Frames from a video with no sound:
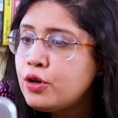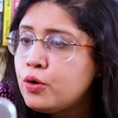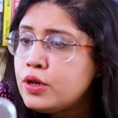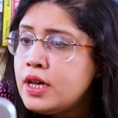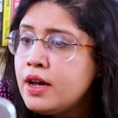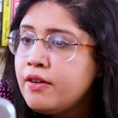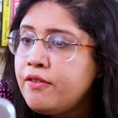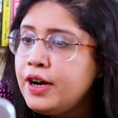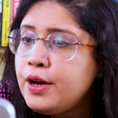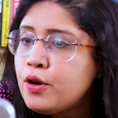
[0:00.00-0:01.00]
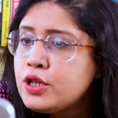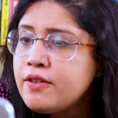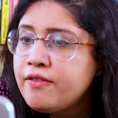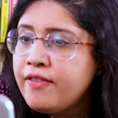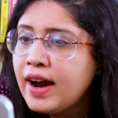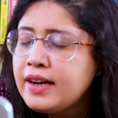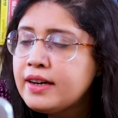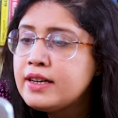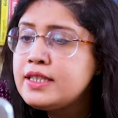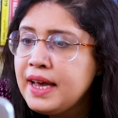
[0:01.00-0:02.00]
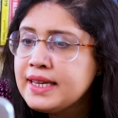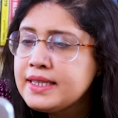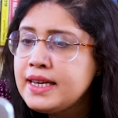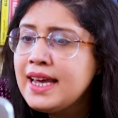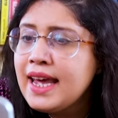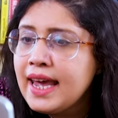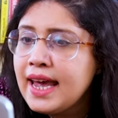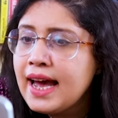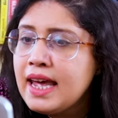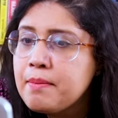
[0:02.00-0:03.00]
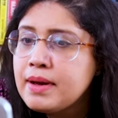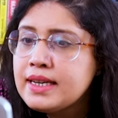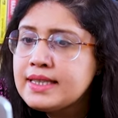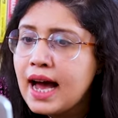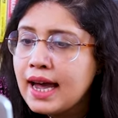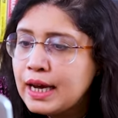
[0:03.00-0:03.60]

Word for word: फोटोज वीडियोस वेक्टर पीएचडी एआई इमेजेस